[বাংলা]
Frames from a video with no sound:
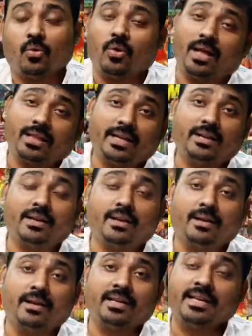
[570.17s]
ওনাদের
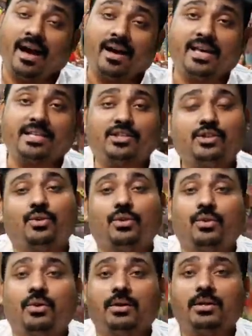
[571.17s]
ইয়াং এজ ছিল
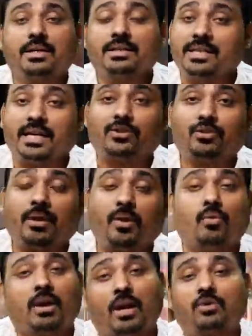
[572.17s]
সেই সময়
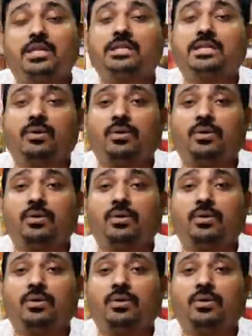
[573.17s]
ওনারাও চেষ্টা